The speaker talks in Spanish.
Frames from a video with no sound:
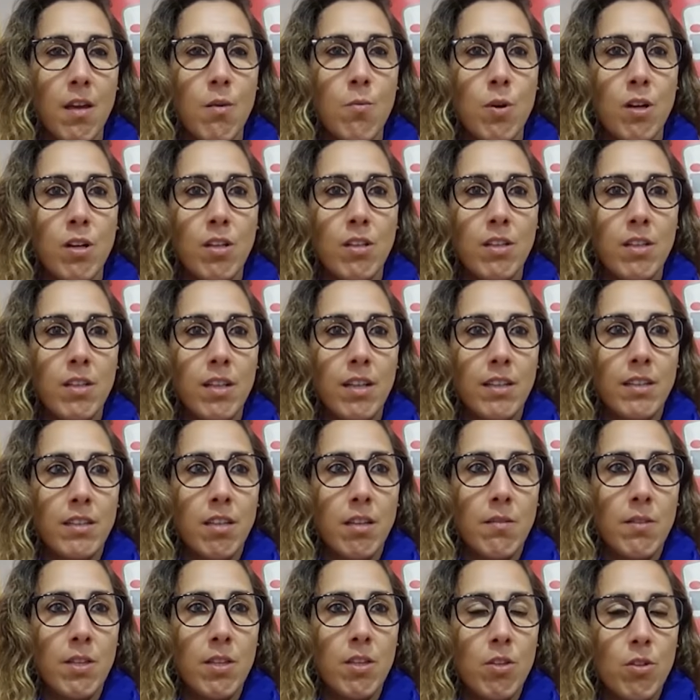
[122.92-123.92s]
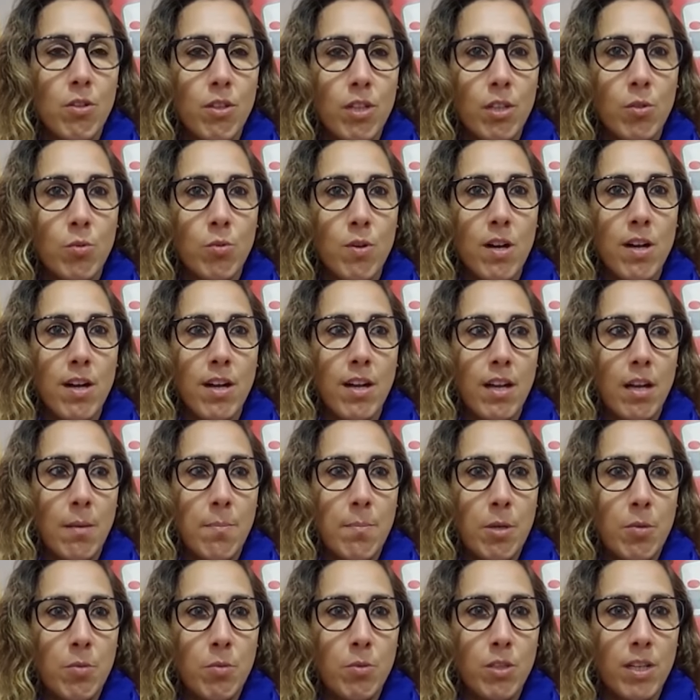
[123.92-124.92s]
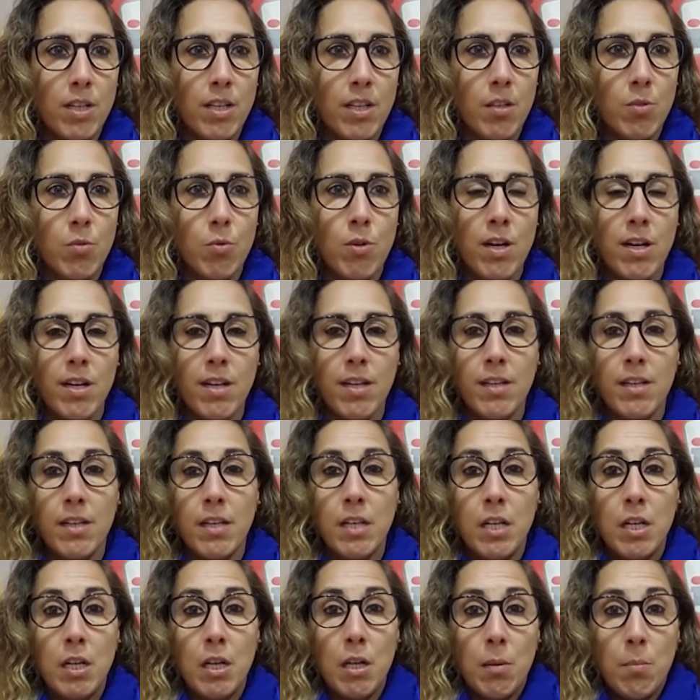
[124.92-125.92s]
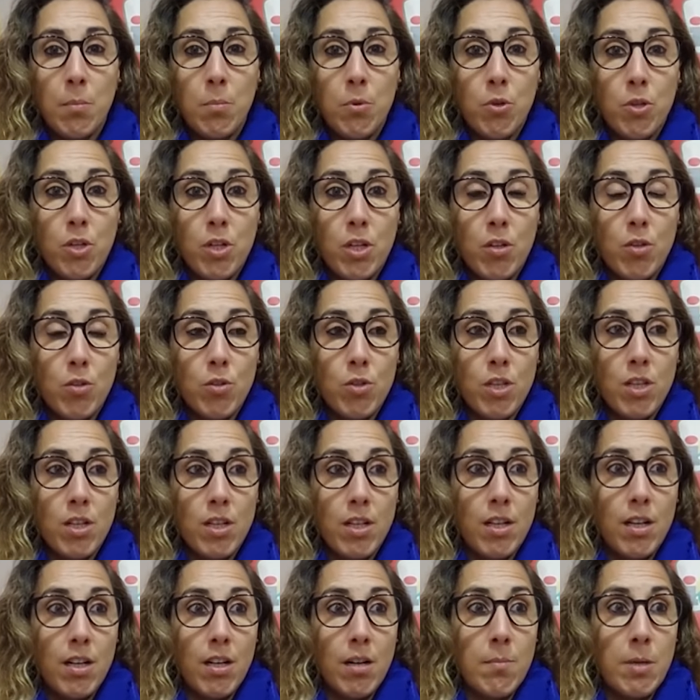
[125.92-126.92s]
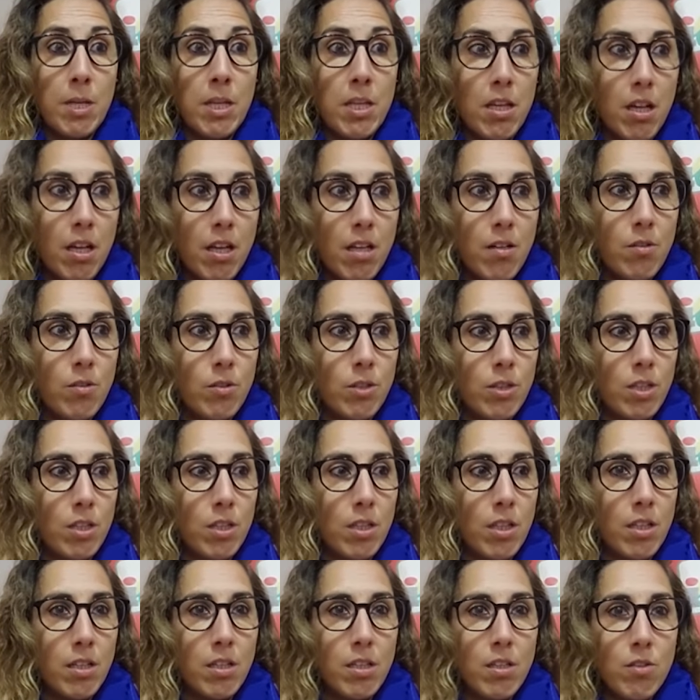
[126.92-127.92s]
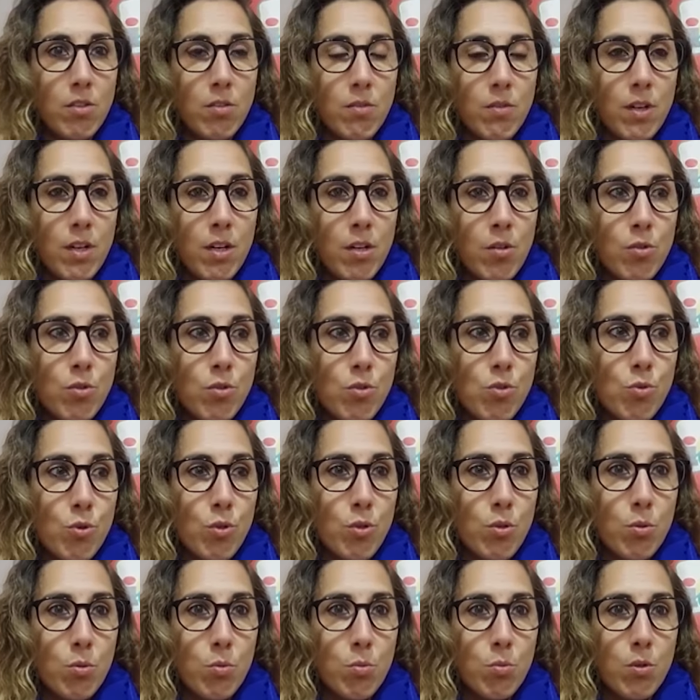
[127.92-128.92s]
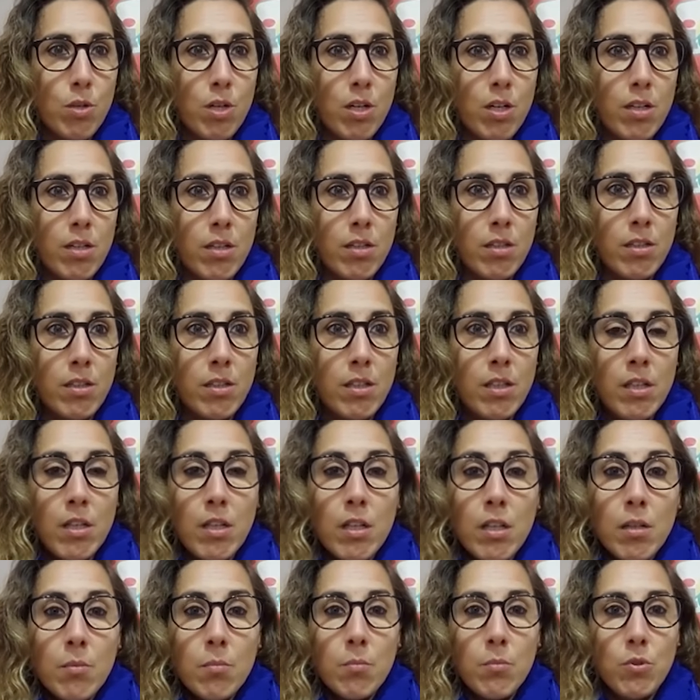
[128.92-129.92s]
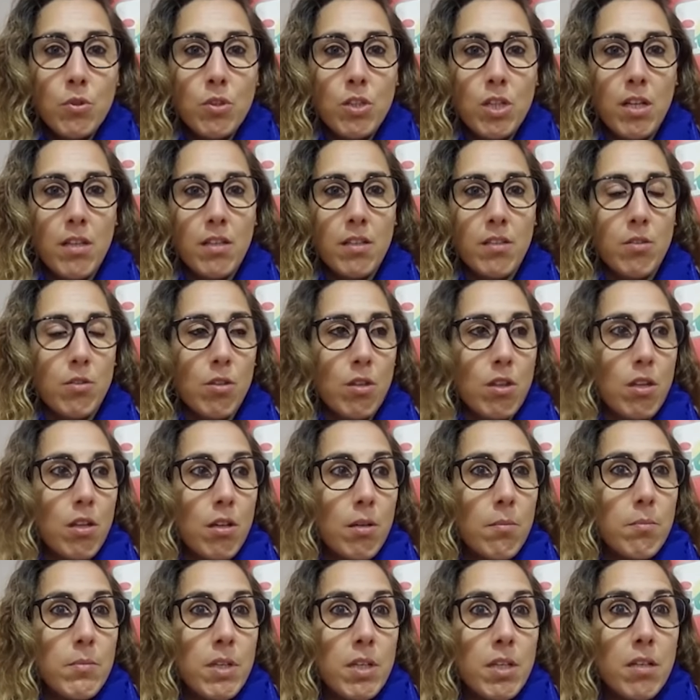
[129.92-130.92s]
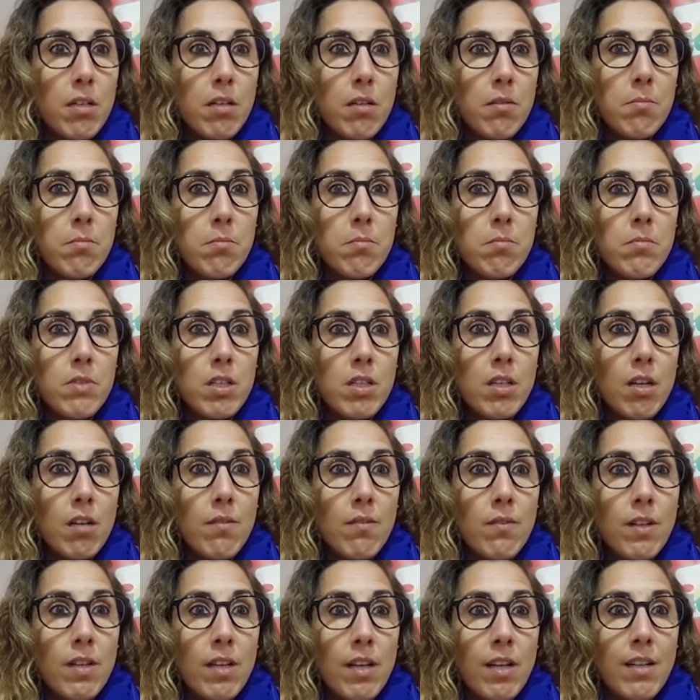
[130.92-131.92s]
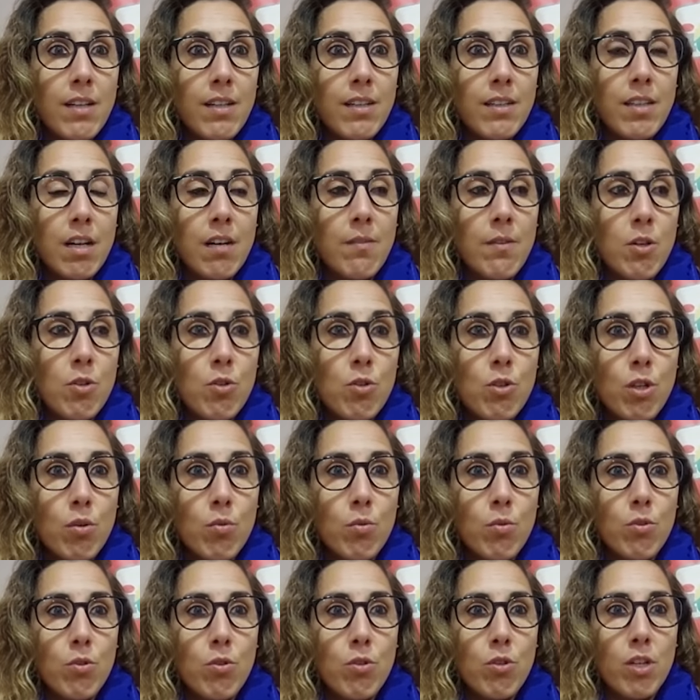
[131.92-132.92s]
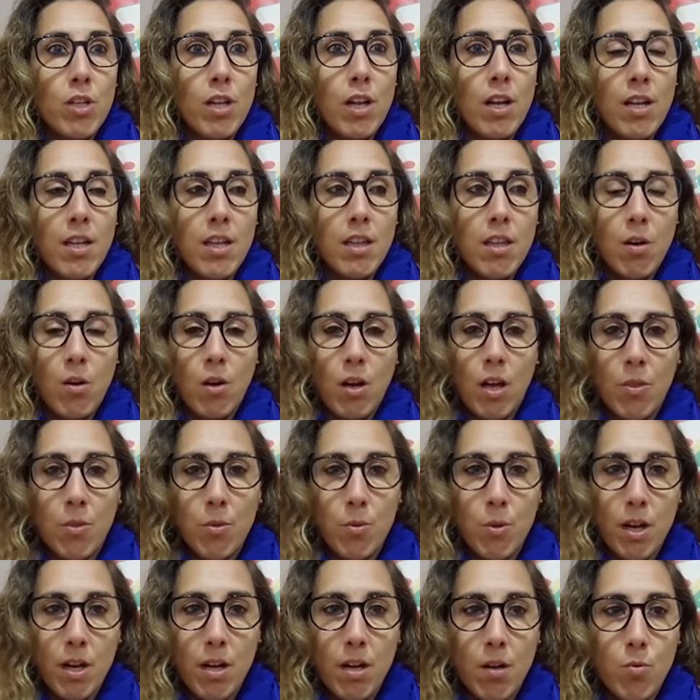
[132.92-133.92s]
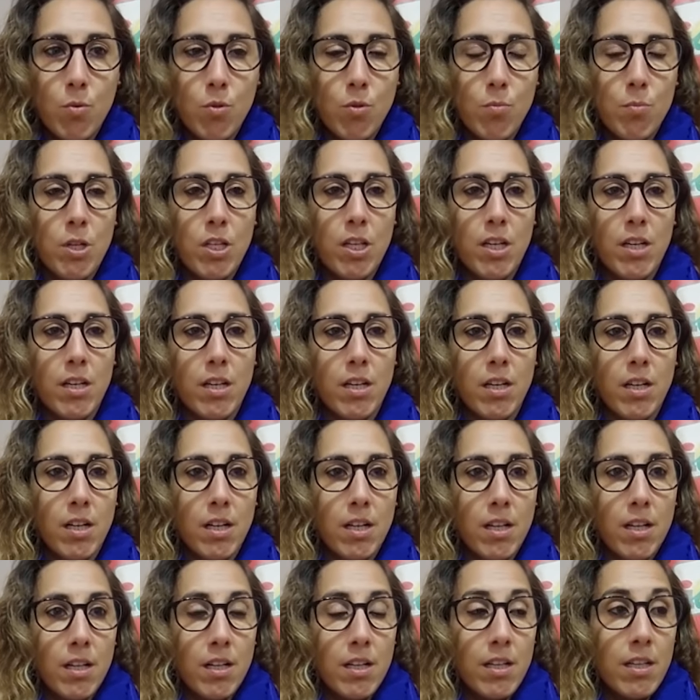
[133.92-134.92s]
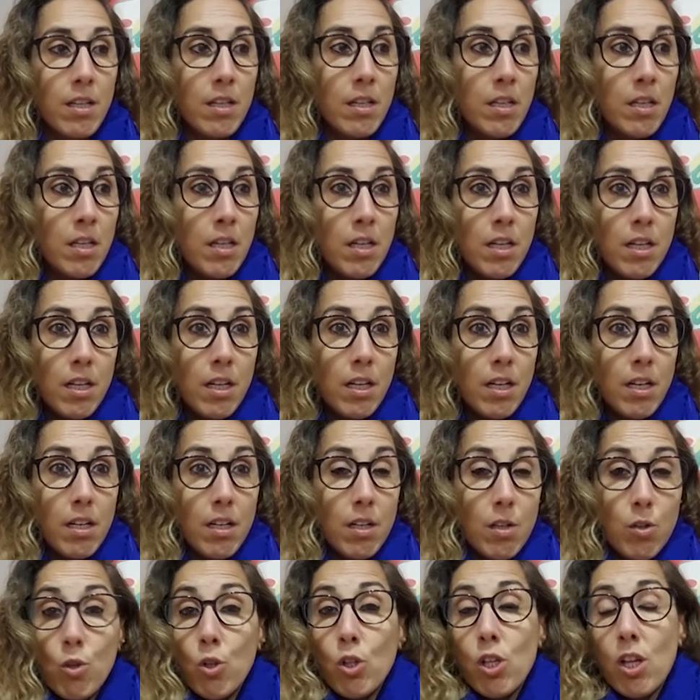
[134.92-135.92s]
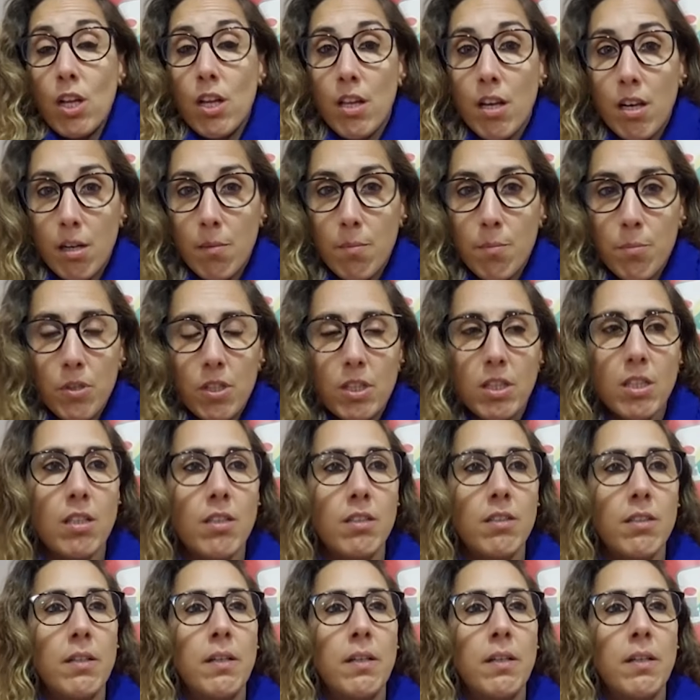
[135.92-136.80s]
igual la intervención que tú hagas y las preguntas que tú hagas, porque no tienen la capacidad de contestarte, ellos vienen con su estructura montada, entonces eh, al final el trabajo que uno realiza o las dudas que uno pueda generarle eh, no tienen respuesta.